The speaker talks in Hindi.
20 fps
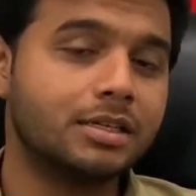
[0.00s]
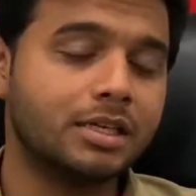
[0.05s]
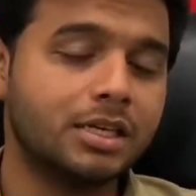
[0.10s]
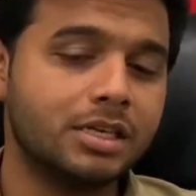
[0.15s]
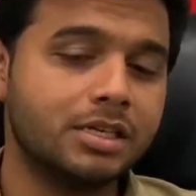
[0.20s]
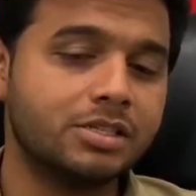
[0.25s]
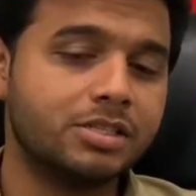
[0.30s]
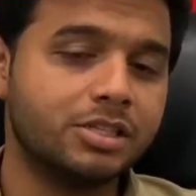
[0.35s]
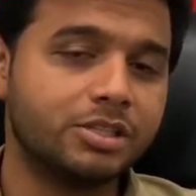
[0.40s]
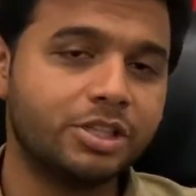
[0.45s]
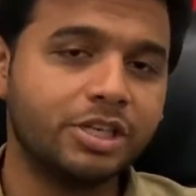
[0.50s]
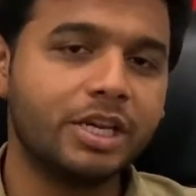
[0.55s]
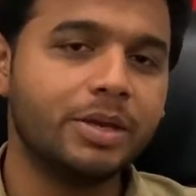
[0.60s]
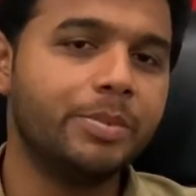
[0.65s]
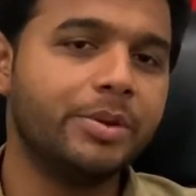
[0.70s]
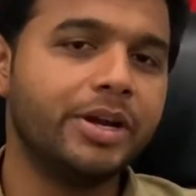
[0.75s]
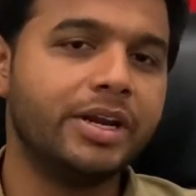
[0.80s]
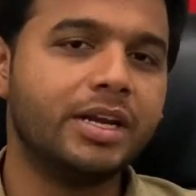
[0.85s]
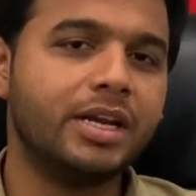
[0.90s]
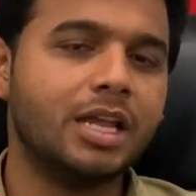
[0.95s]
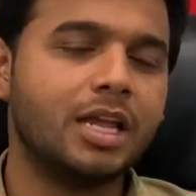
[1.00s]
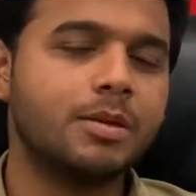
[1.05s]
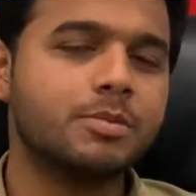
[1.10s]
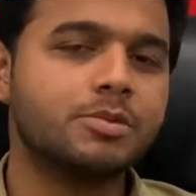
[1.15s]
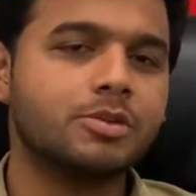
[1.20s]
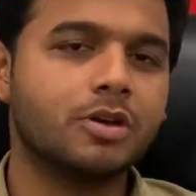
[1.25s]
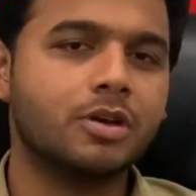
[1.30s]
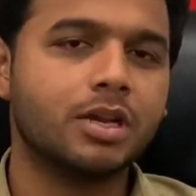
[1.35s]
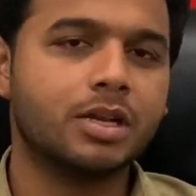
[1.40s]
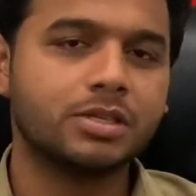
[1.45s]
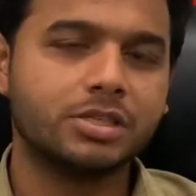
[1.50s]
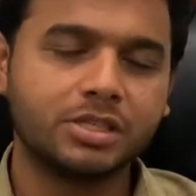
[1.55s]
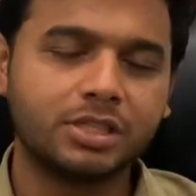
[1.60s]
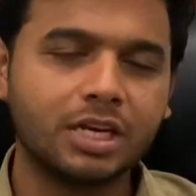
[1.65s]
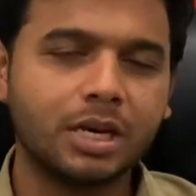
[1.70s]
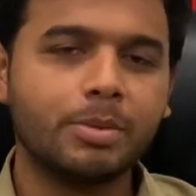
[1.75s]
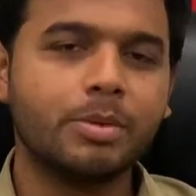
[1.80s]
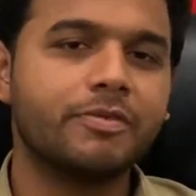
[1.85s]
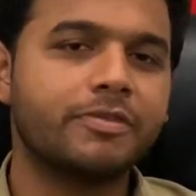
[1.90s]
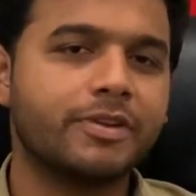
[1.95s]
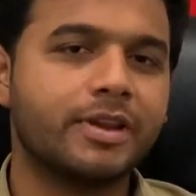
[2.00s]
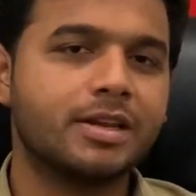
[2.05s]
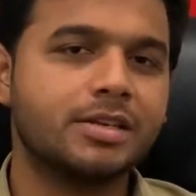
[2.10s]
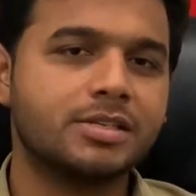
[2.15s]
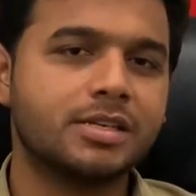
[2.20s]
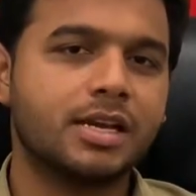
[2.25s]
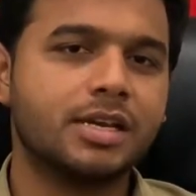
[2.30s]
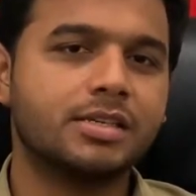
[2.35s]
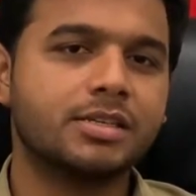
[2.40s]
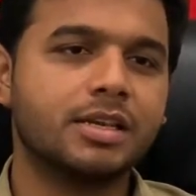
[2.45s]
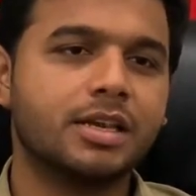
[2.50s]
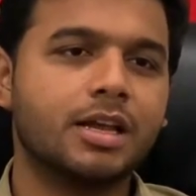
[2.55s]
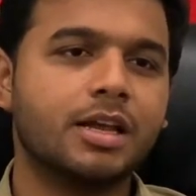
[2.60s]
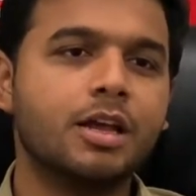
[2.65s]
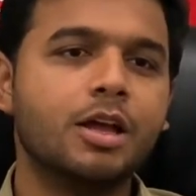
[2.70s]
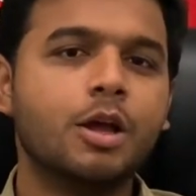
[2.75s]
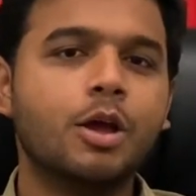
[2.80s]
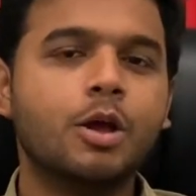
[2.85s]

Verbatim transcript: की जितनी भी टीम्स और जितने भी फ्रेंचाइज हैं